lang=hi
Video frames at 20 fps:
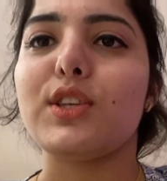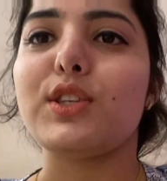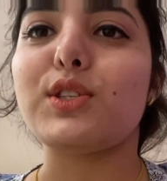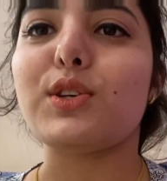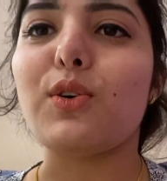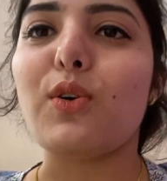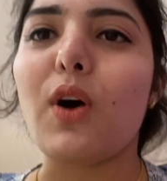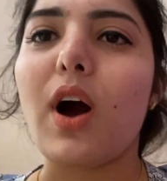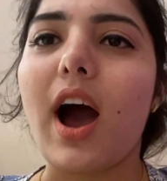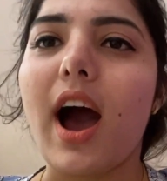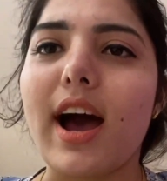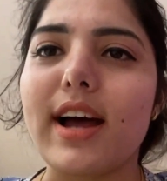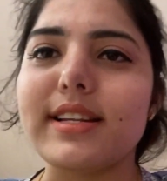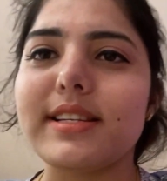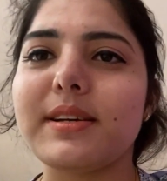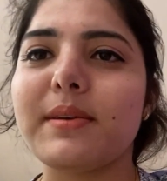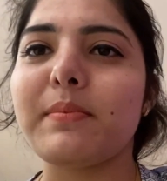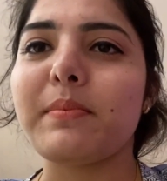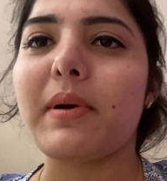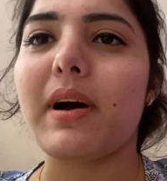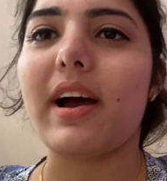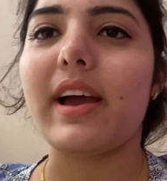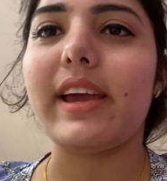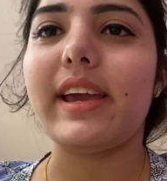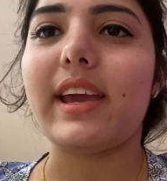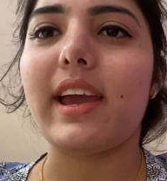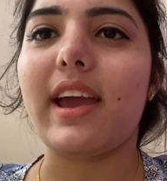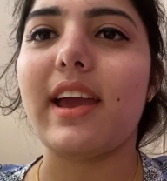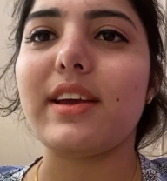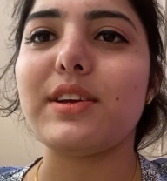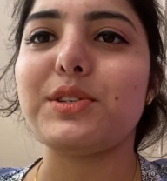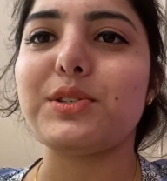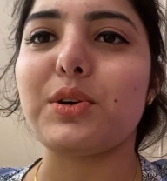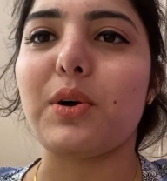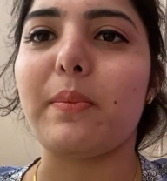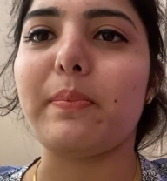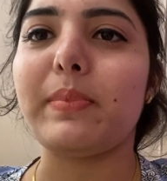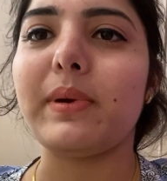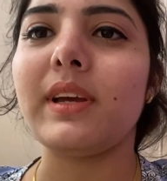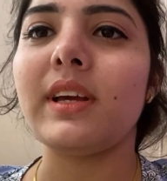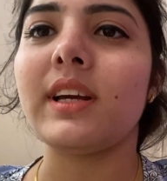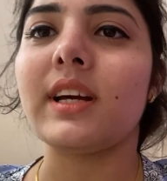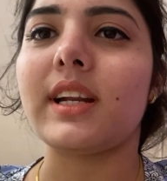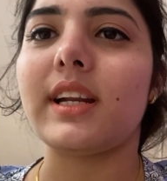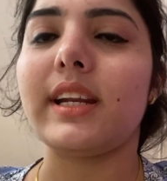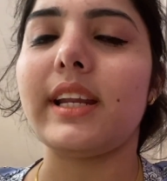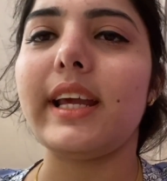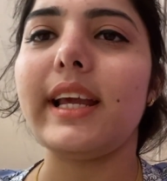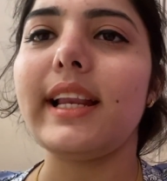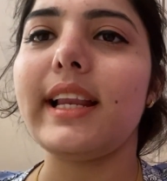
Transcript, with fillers: सो so, आज हम आए हैं शॉपिंग करने